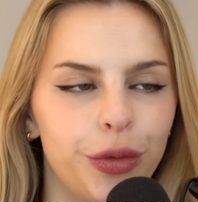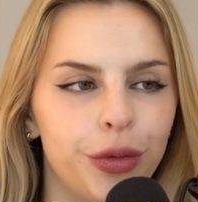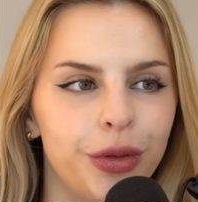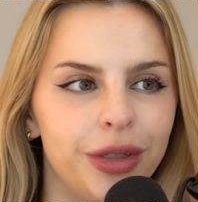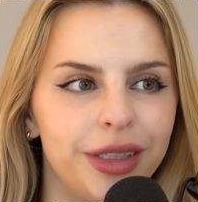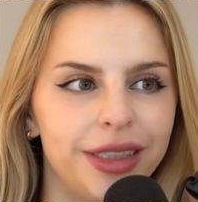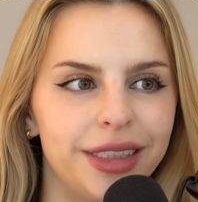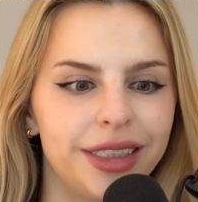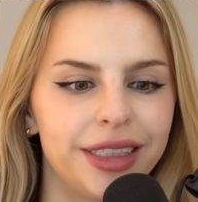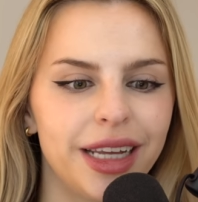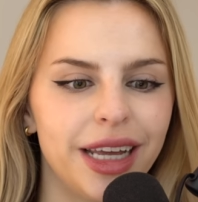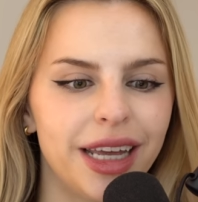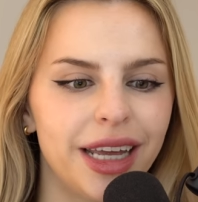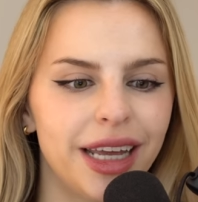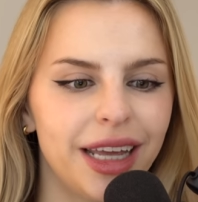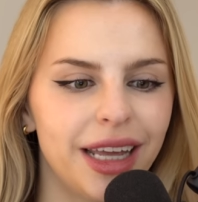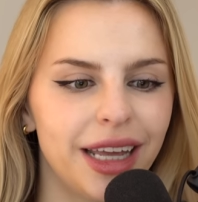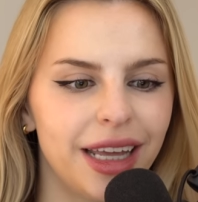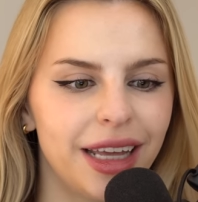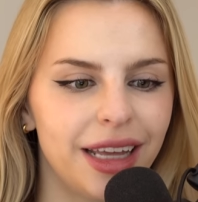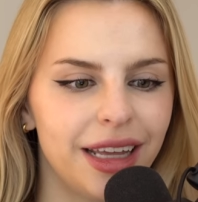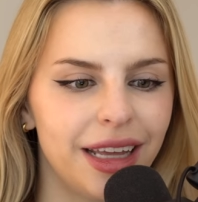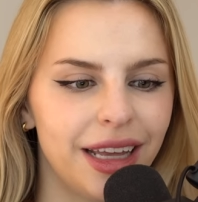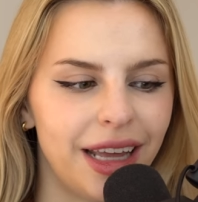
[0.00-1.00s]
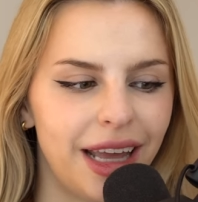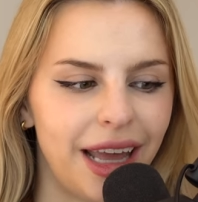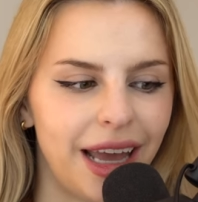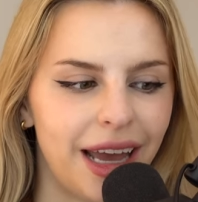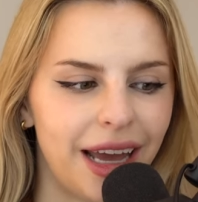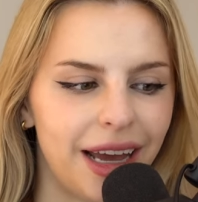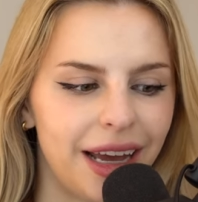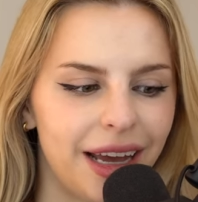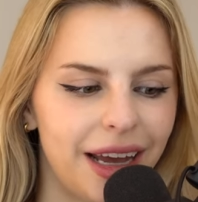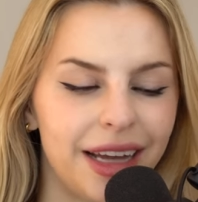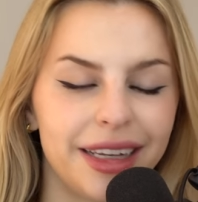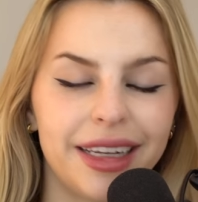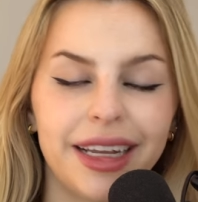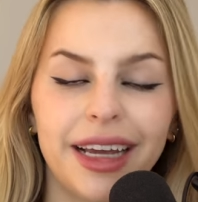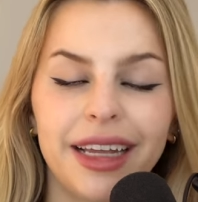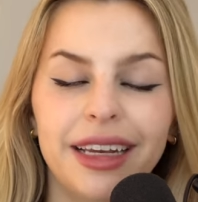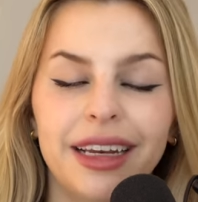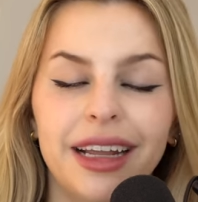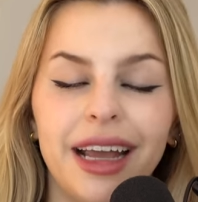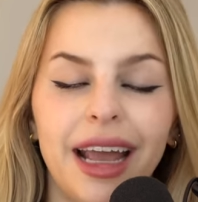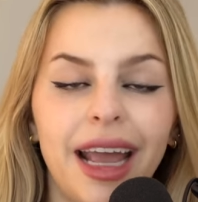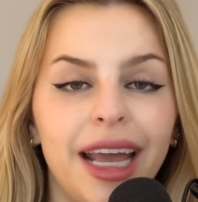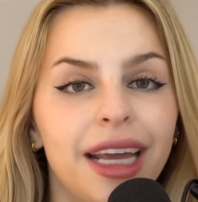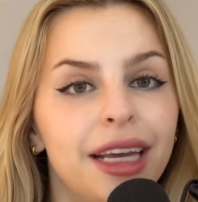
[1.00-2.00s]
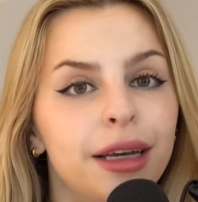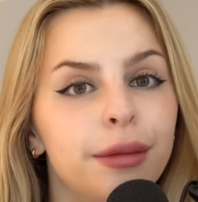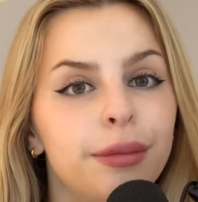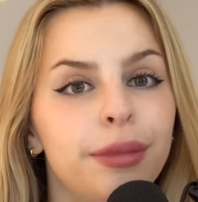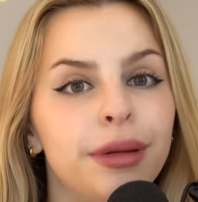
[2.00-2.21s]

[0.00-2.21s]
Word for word: und er hat eine enge